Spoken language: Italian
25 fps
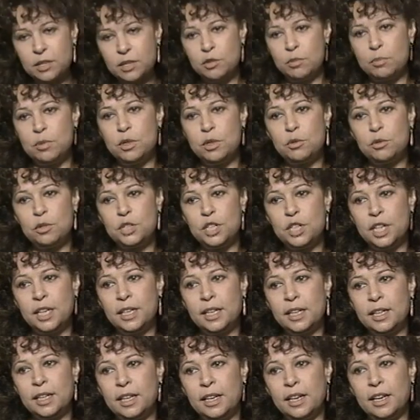mi
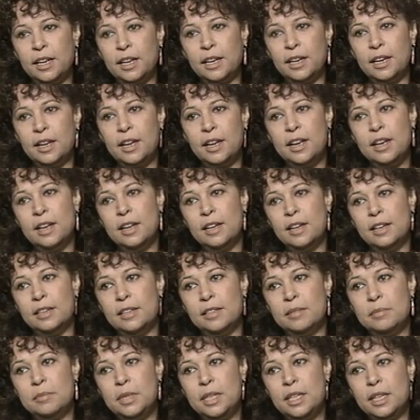succede che
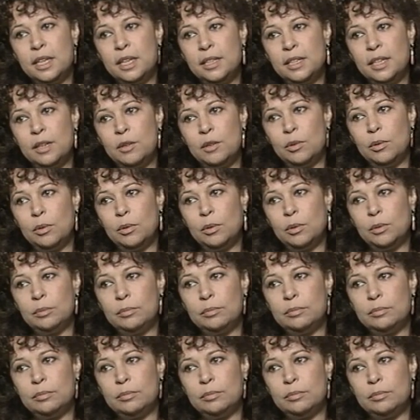eh, mi chiedano